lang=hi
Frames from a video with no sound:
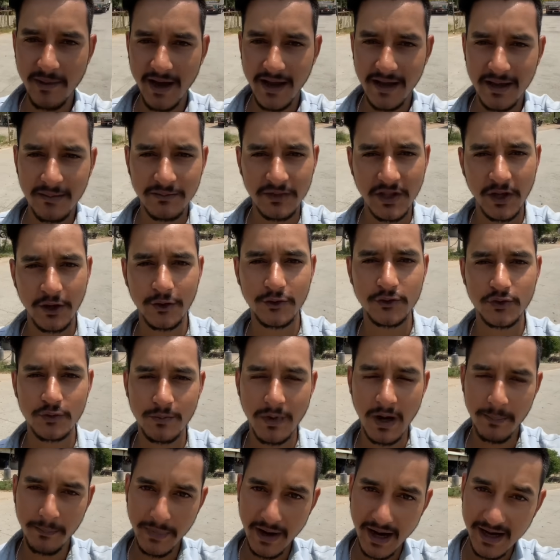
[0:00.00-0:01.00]
भाई हम देखो
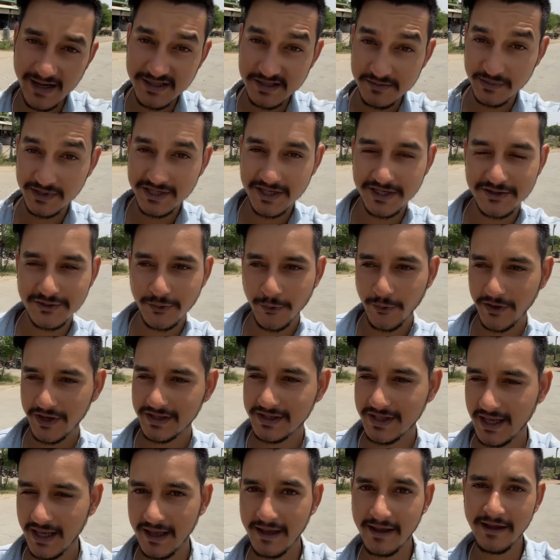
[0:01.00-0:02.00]
सुबह पाँच बजे सोए
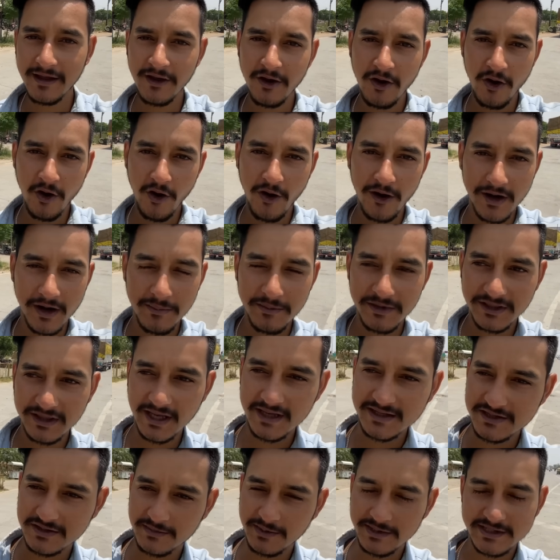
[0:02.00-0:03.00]
थे और अभी
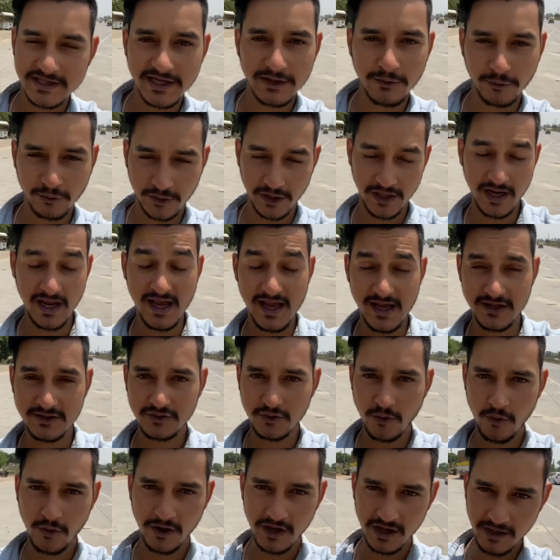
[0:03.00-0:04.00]
दस बजे उठ रहे हैं
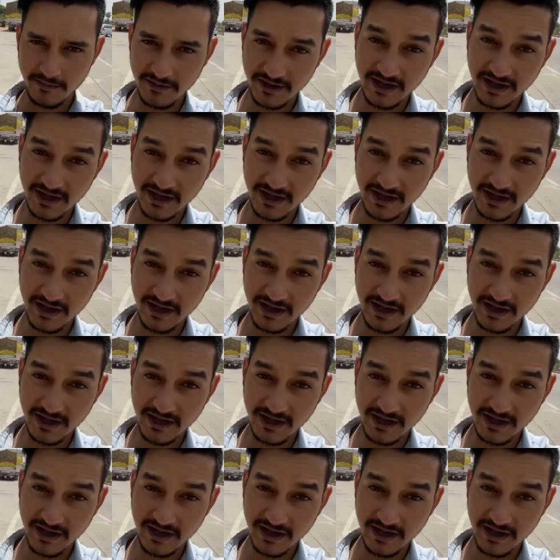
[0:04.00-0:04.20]
सो गए अभी